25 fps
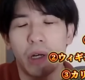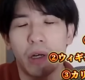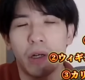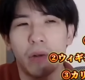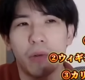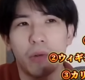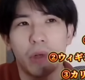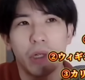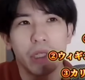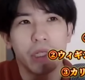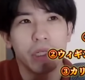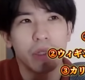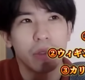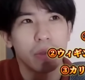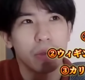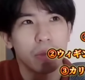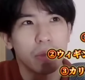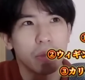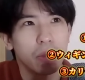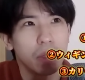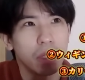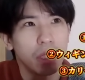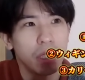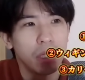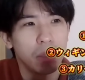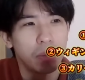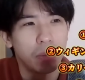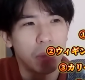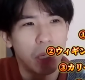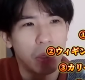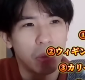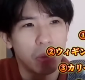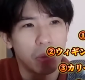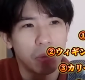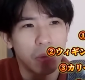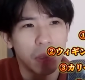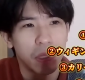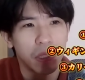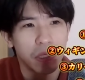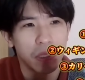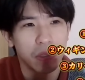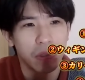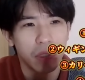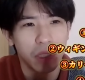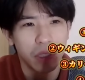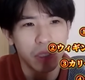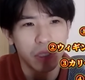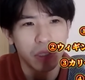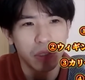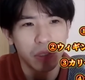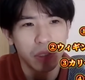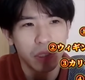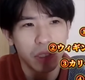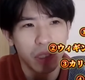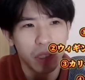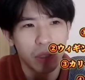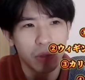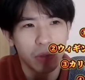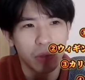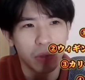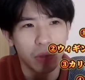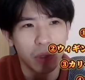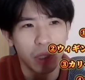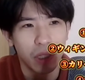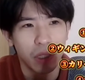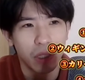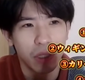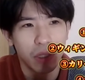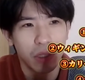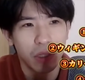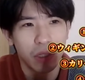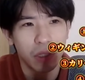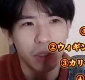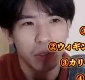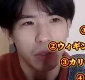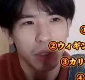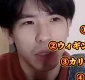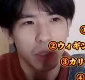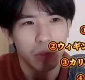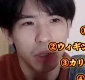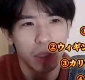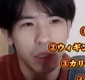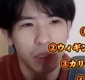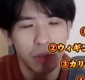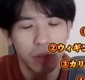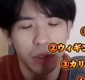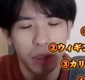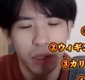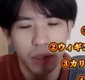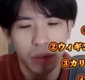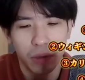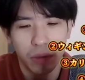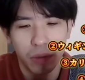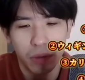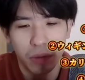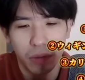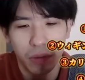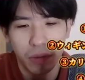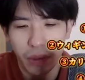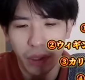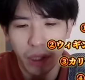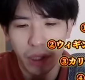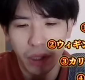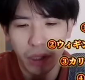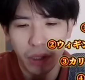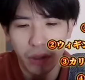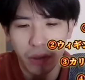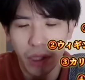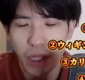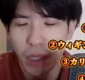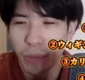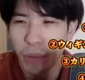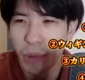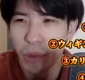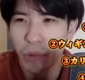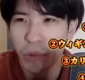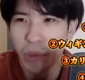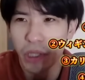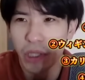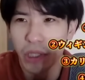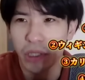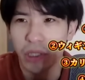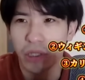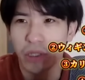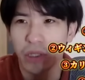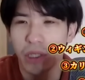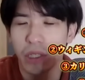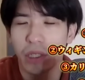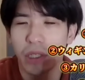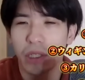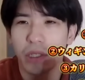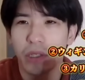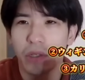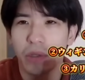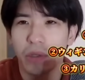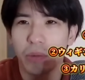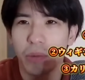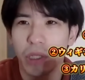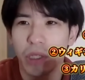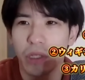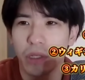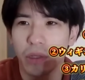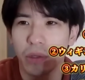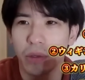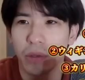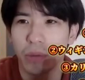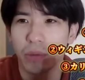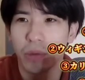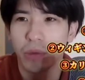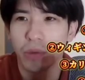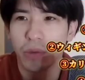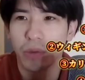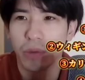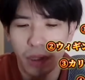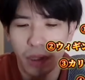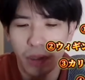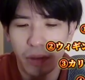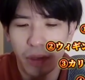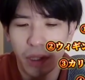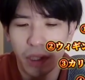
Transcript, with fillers: まあ割といいパフォーマンスは続いてるのかなっていう気はするけど、ディフェンスはやっぱウィギンズじゃないクミンガよりも。